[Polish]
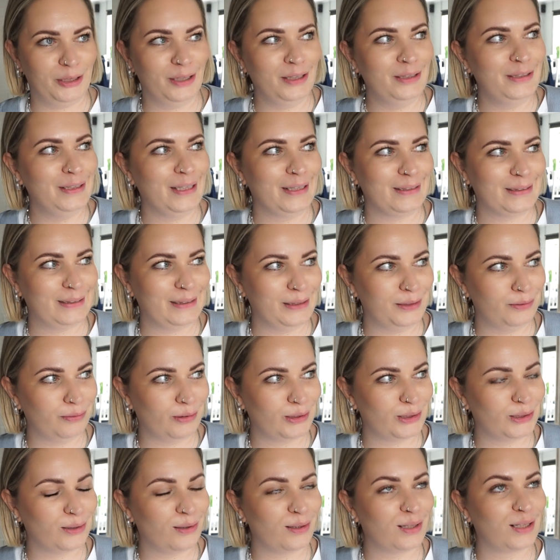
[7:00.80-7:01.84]
że nie chcę iść
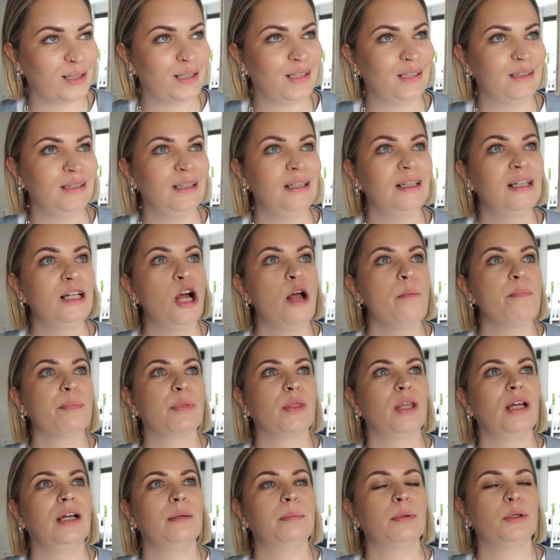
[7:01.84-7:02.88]
fasolki.
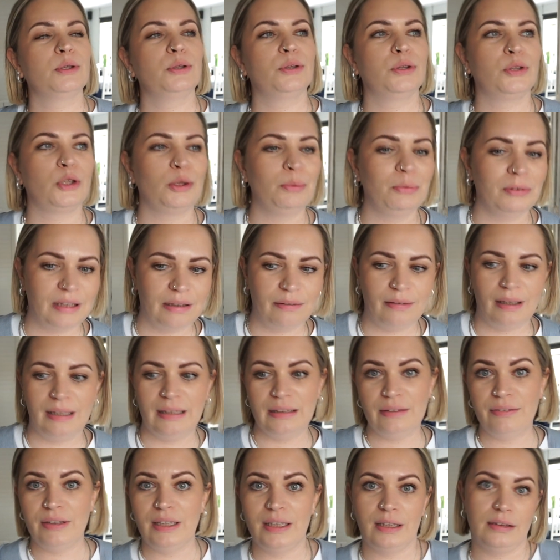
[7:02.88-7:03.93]
Po prostu coś mi zjadła, ale
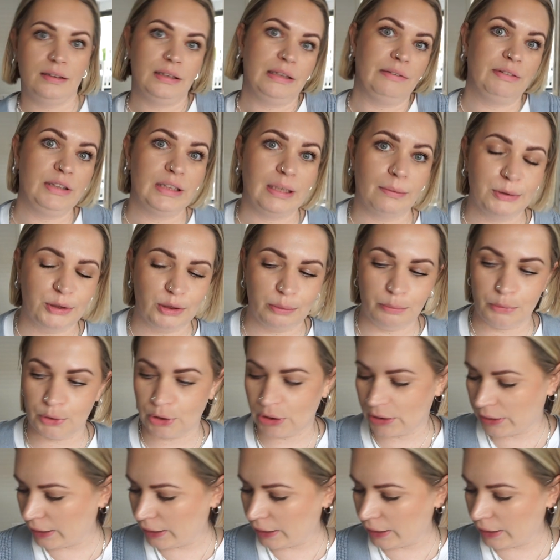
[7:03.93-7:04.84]
nie widziałam, co, może